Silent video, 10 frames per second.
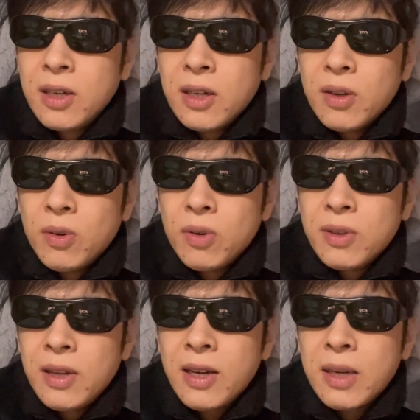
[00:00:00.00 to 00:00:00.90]
あの、
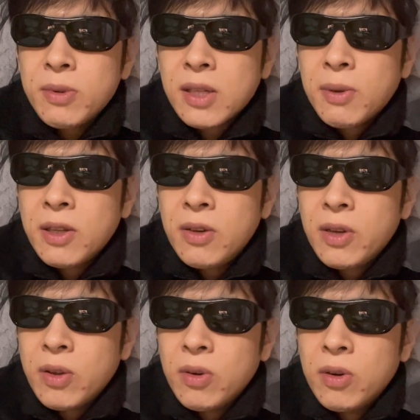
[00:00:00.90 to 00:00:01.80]
何回も捕まってる
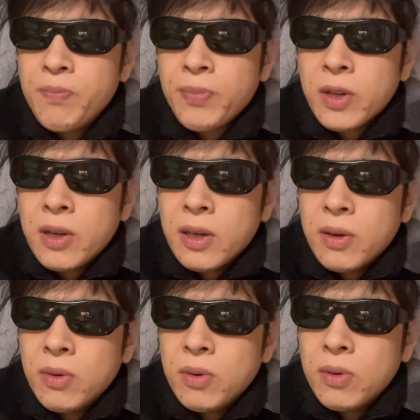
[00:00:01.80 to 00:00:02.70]
けど、あ
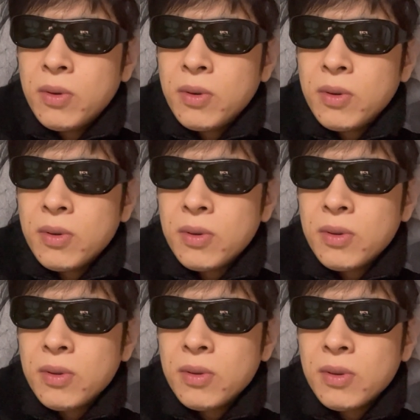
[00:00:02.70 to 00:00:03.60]
の、
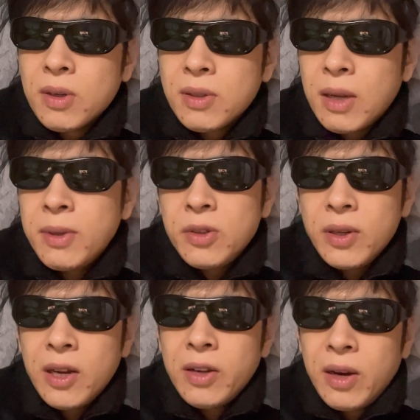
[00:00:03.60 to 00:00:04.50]
ダメージ受
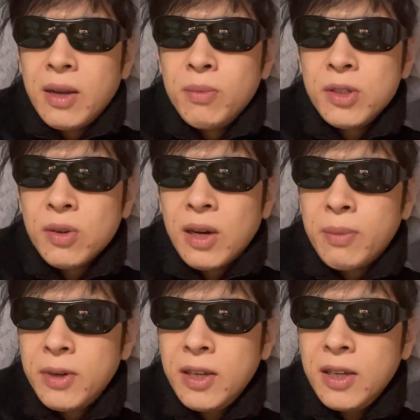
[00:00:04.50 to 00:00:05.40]
けてないよね。むしろ羽
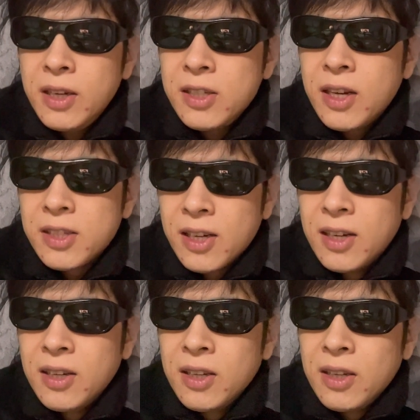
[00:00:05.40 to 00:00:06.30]
振りいいじゃないです
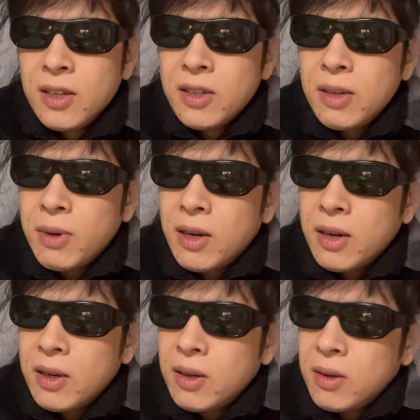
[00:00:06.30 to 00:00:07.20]
か。で、
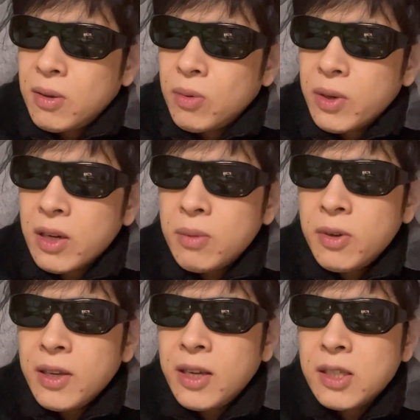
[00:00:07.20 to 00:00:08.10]
まあ、俺が思
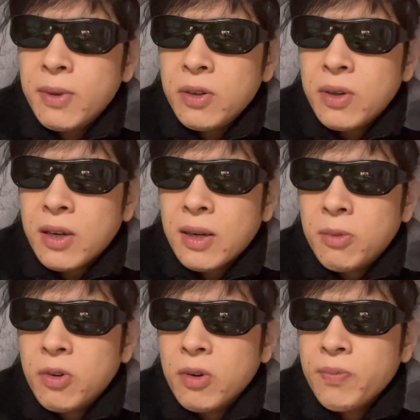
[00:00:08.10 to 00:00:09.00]
うにヘズマリオなんか
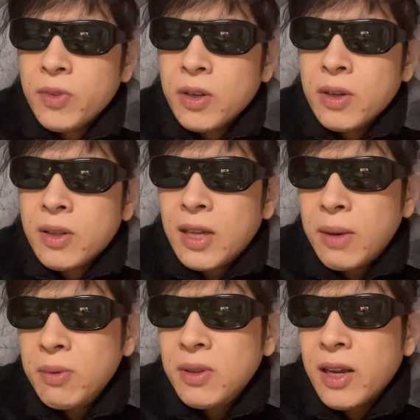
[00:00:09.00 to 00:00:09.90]
も、多
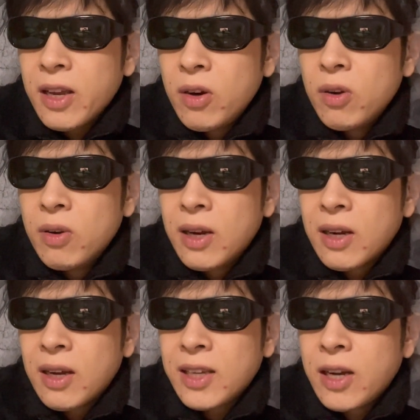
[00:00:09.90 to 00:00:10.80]
分だけど、なん
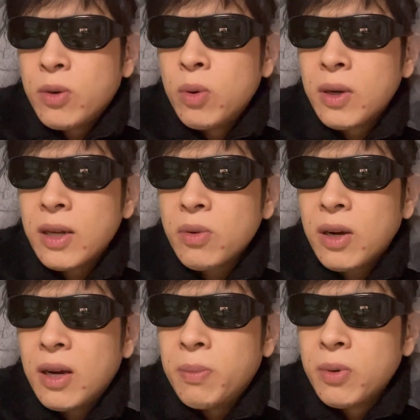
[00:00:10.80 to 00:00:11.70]
か脚本家と
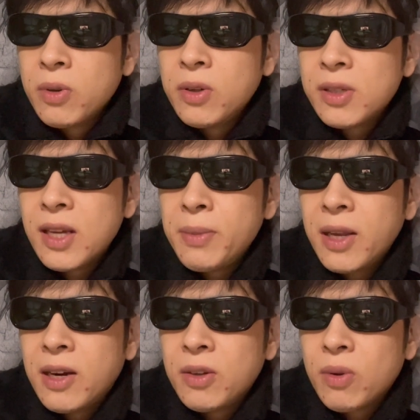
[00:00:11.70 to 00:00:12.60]
かプロデューサーみた
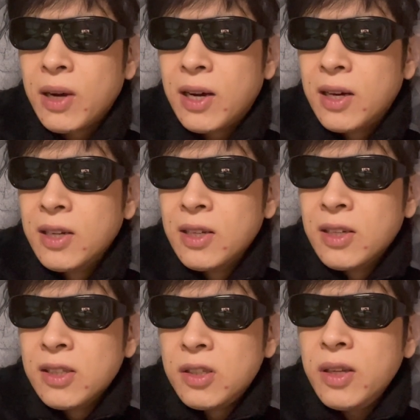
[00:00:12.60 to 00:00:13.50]
いな人が
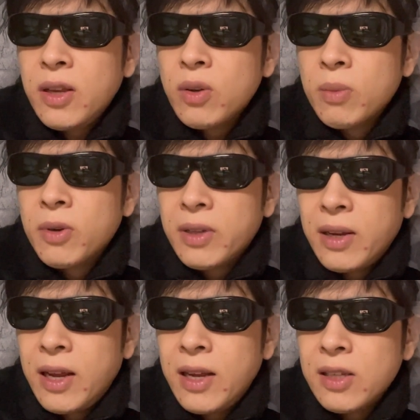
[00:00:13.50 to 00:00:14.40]
ついてると思うんだよ
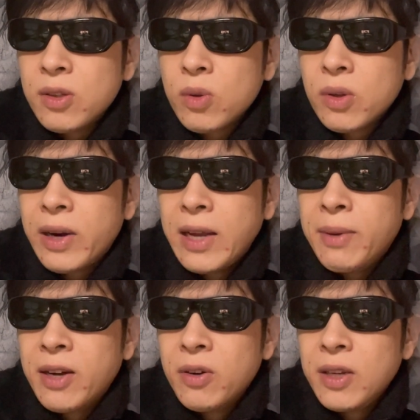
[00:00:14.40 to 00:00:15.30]
ね。それこそ
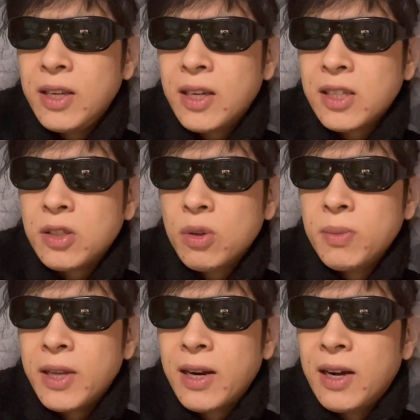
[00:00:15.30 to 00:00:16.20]
ライバーの飯田社長
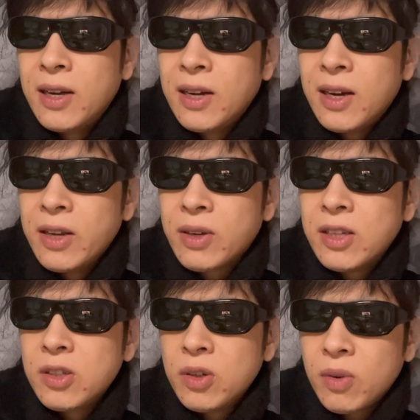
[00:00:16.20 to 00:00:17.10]
みたいな、ああいう
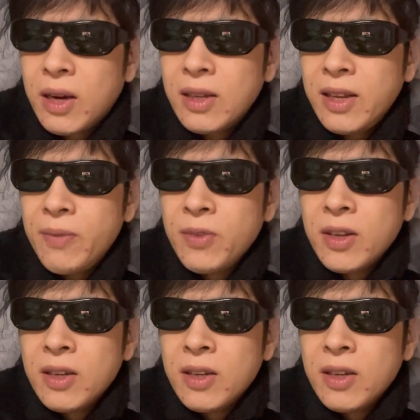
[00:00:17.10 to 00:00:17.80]
感じの人が。で、